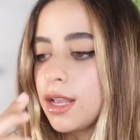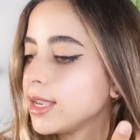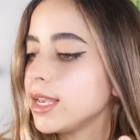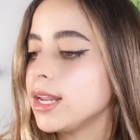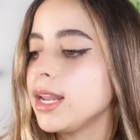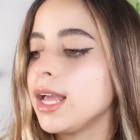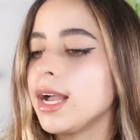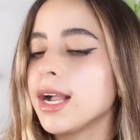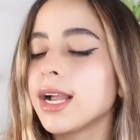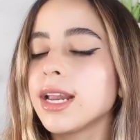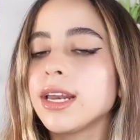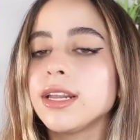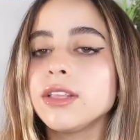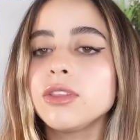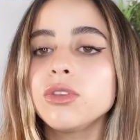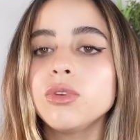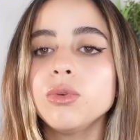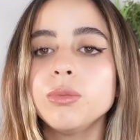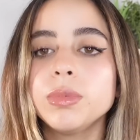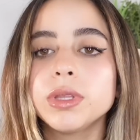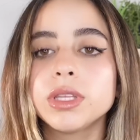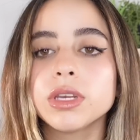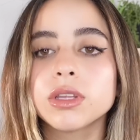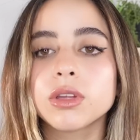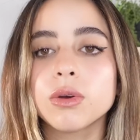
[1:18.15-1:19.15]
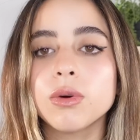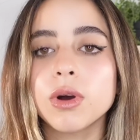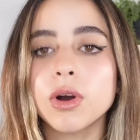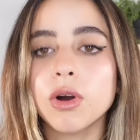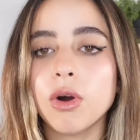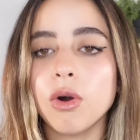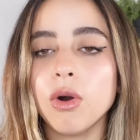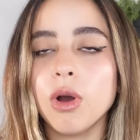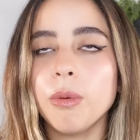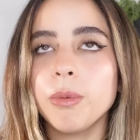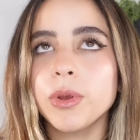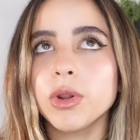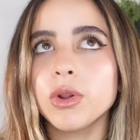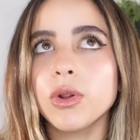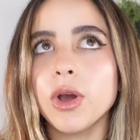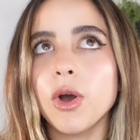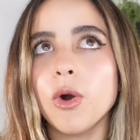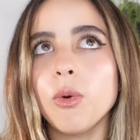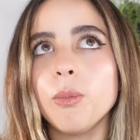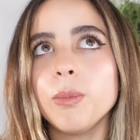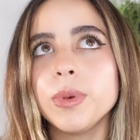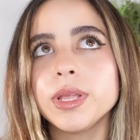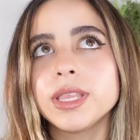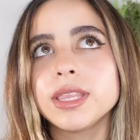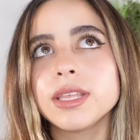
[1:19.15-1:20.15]
الحاجه اللي انتوا بتتوقعوها منه
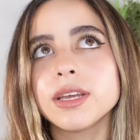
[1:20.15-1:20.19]
او